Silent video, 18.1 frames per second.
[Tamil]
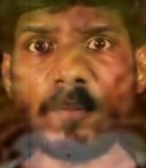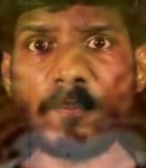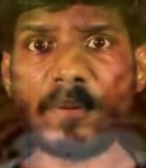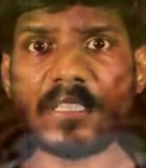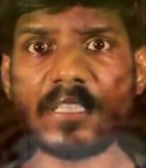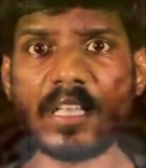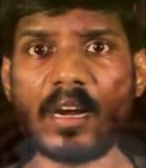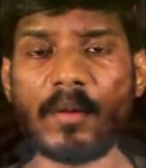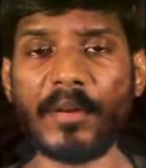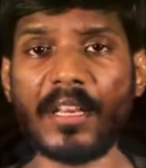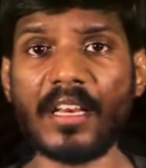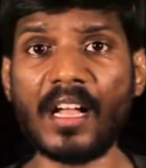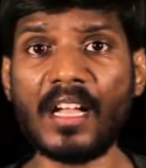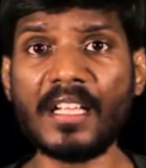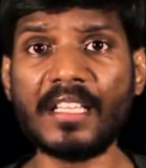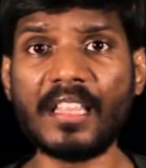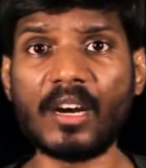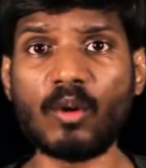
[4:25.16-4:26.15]
என்ன பண்ணுறாரு அப்படின்னா
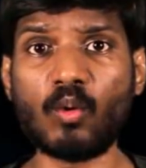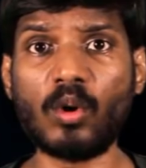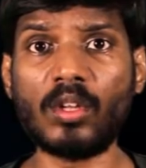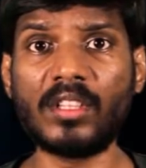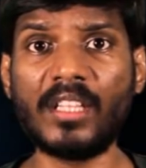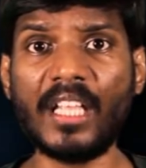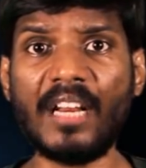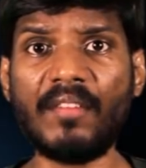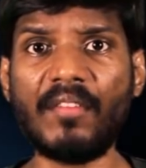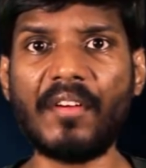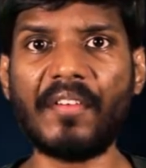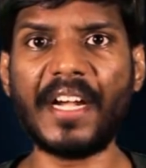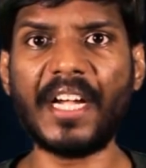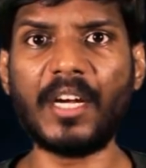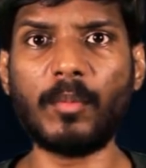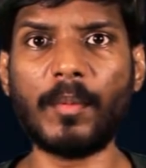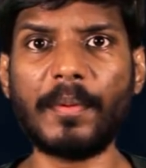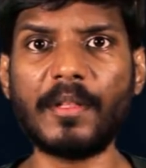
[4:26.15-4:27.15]
இதற்கு ஒரு தீர்வு
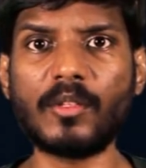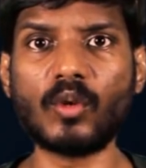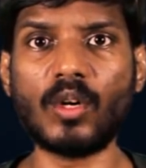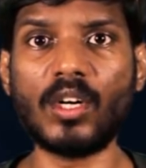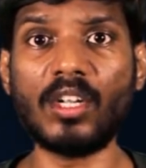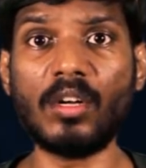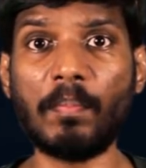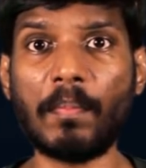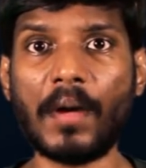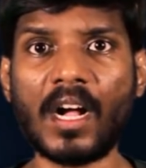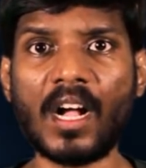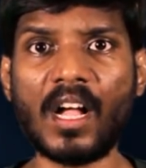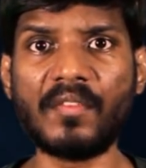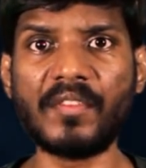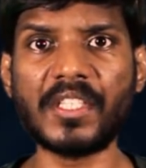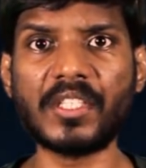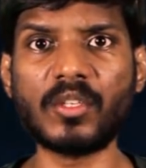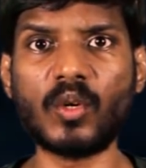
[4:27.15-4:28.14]
வேண்டும் அப்படின்னு சொல்லிட்டு
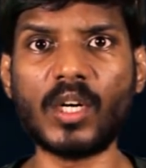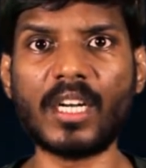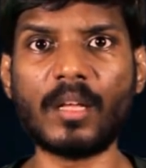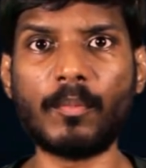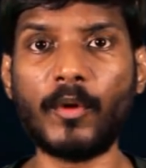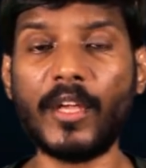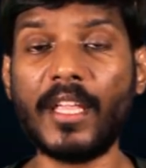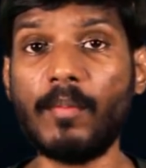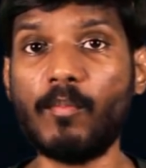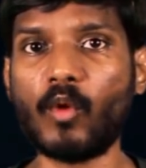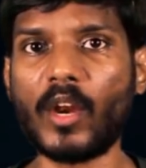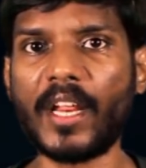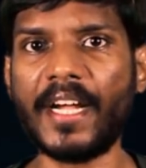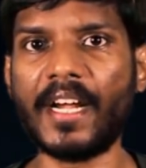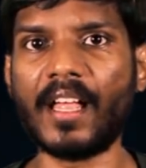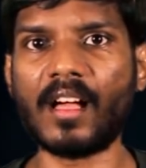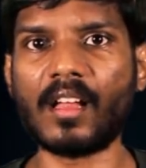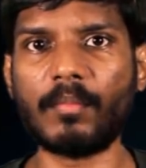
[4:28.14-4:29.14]
மகாவிஷ்ணுவிட்ட போய்
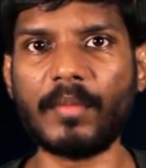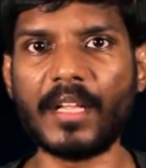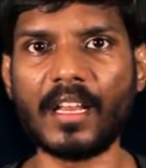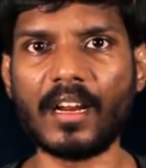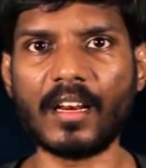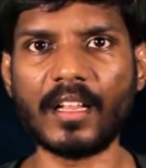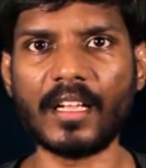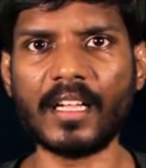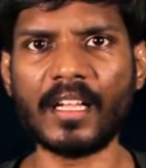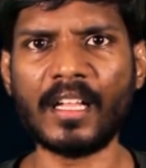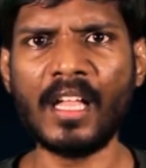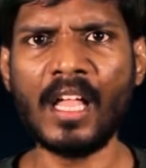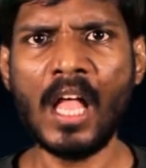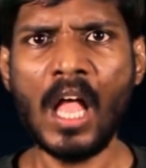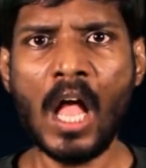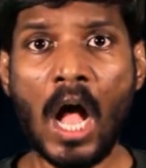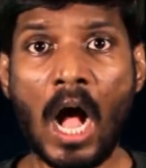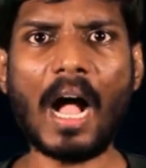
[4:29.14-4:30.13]
முறையிட ஆரம்பிக்கிறாருங்க
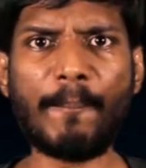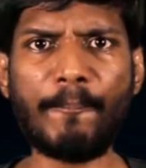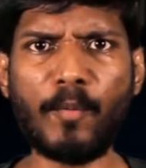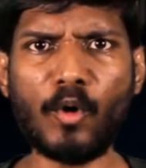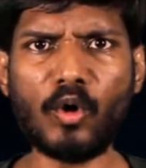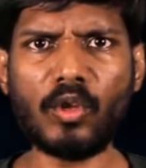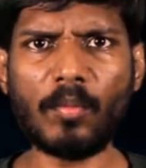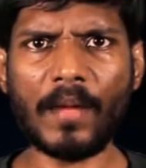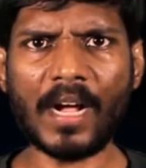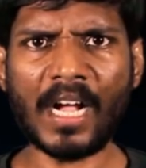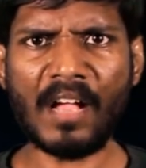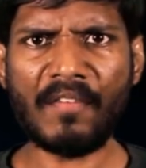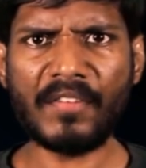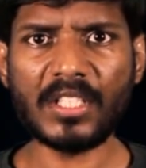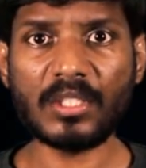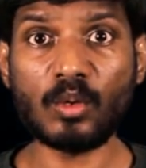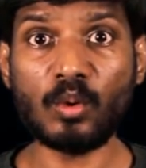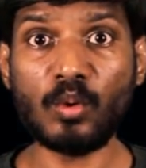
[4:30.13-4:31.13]
அப்போது
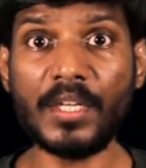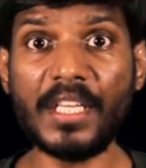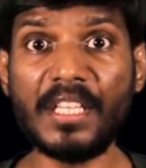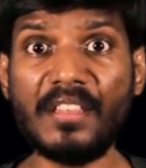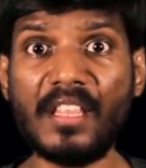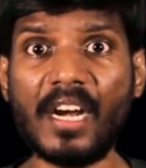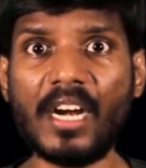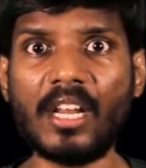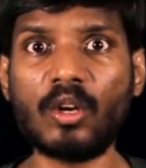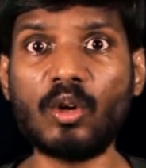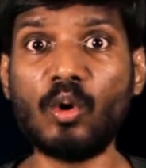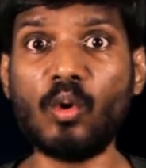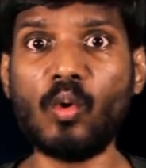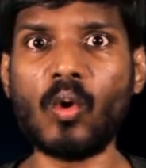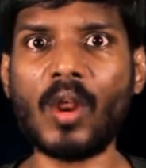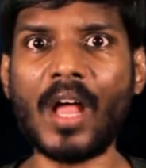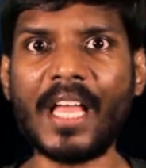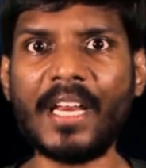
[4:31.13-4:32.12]
மகாவிஷ்ணு இந்திரனுக்கு
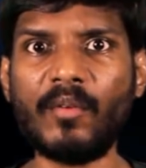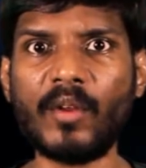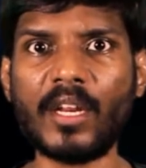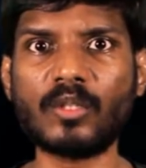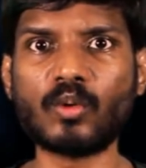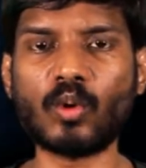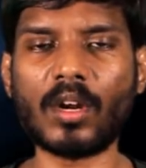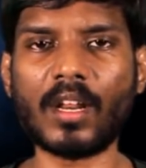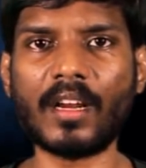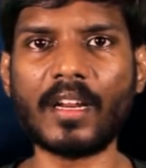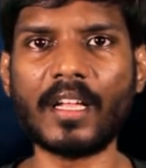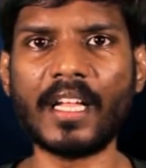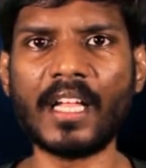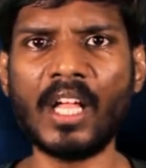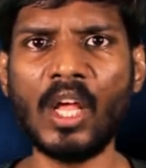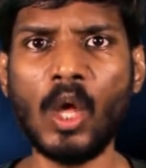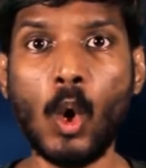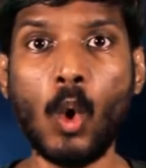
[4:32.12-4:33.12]
ஒரு அறிவுரை சொல்கிறாருங்க
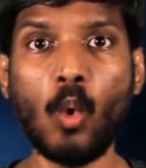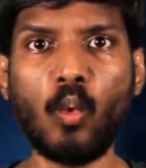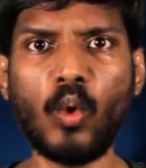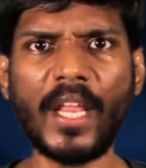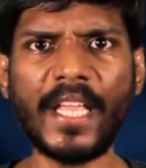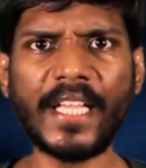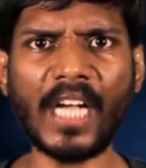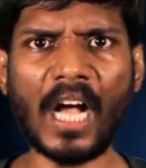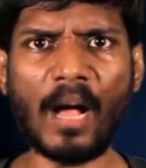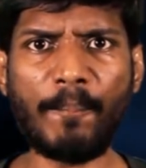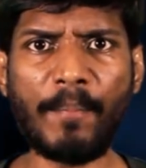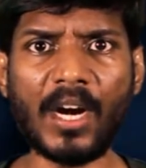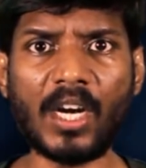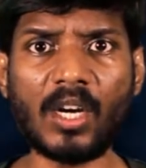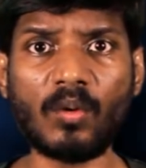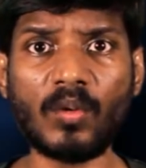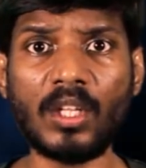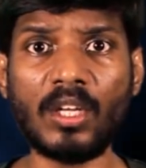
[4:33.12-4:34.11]
உன்னை
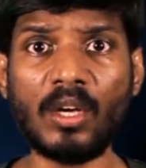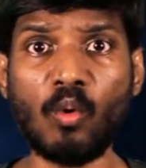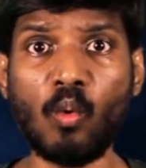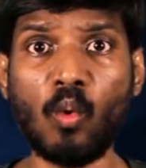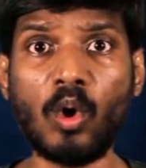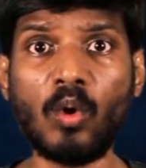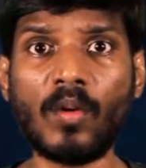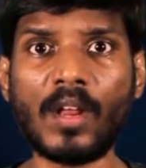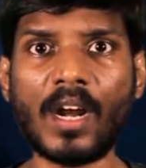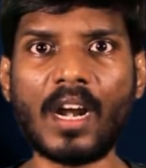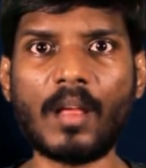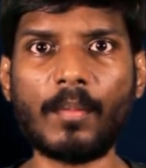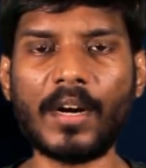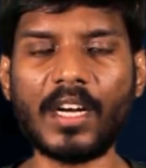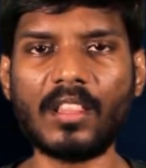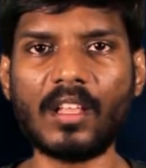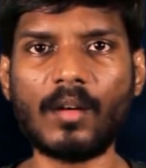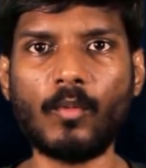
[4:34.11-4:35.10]
காப்பாற்றுவது ஒருவரால்
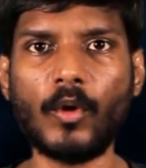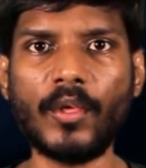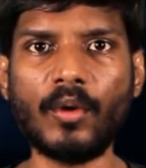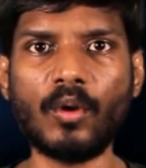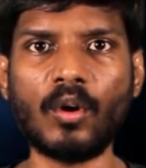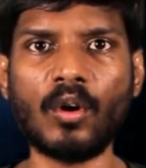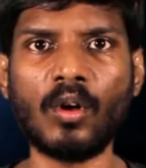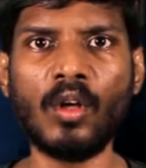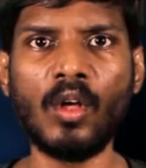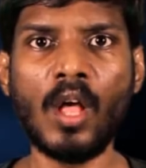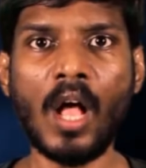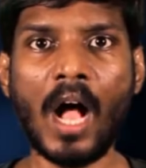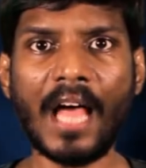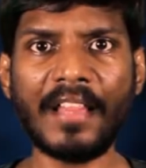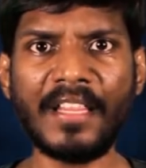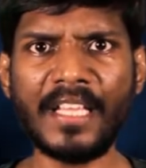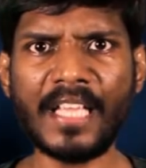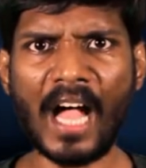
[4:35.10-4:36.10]
மட்டும்தான் முடியும்
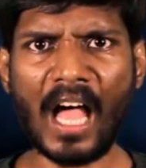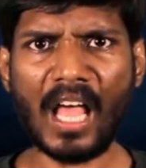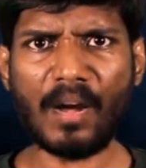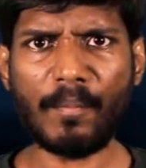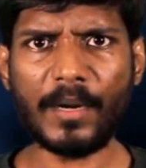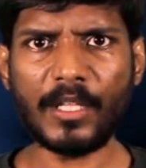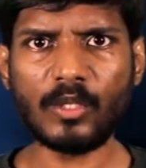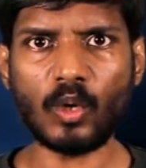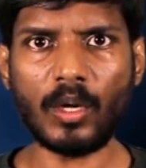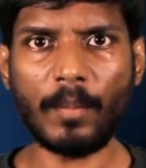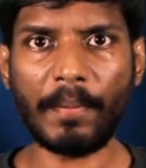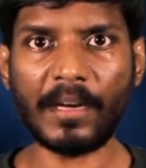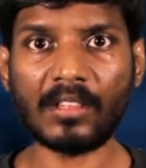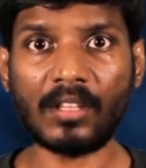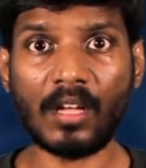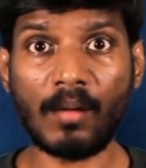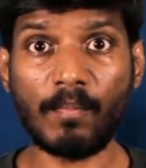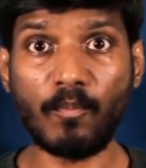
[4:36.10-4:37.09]
அது யார் அப்படின்னு சொல்லி
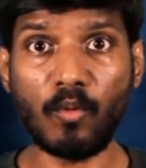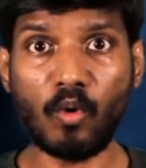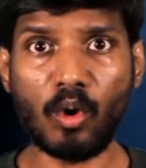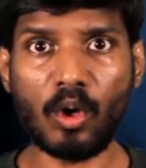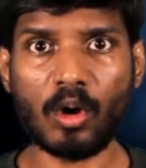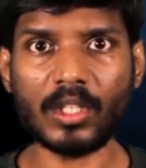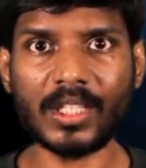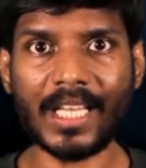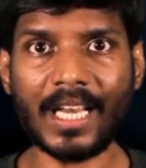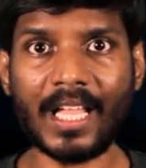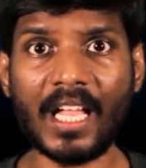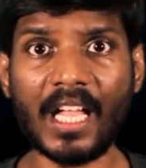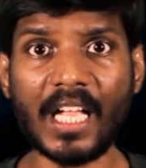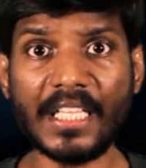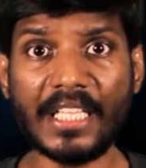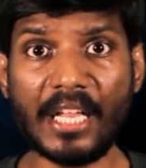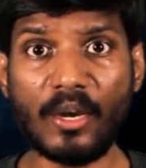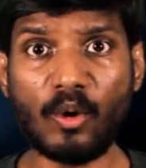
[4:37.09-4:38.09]
பார்த்தா பூலோகத்தில்
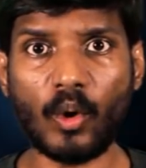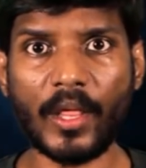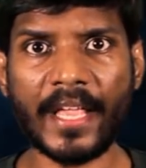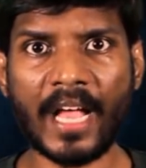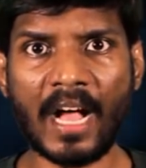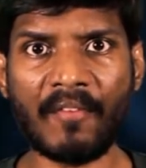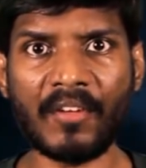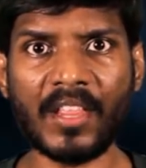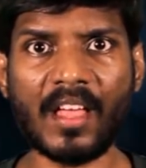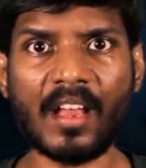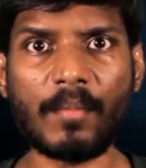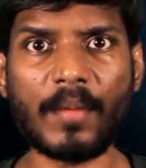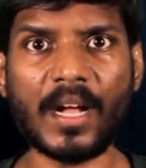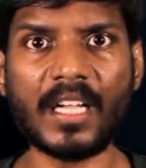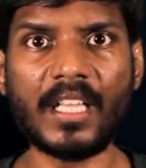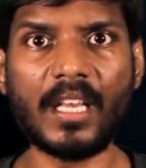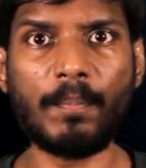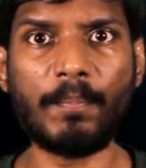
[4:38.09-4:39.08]
என்னுடைய
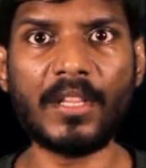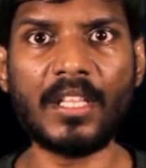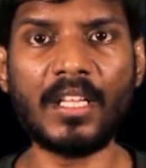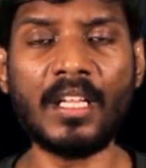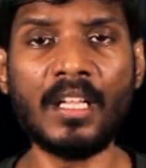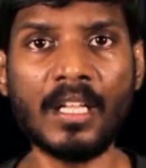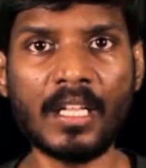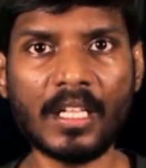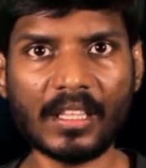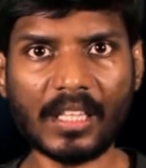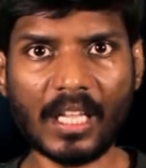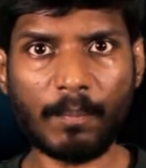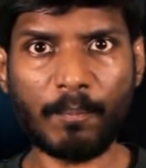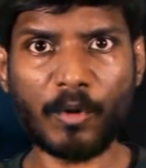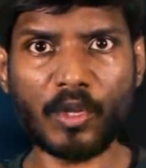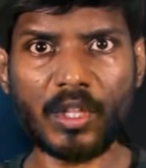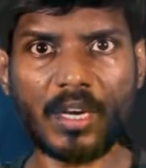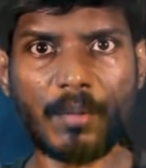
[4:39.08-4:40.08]
அவதாரமாக இருப்பது
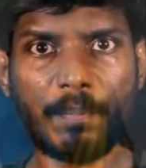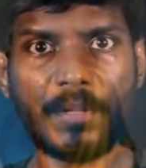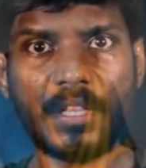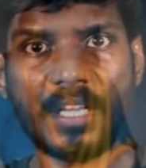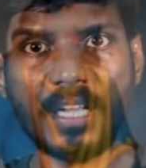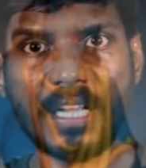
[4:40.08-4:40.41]
தற்போது இருப்பது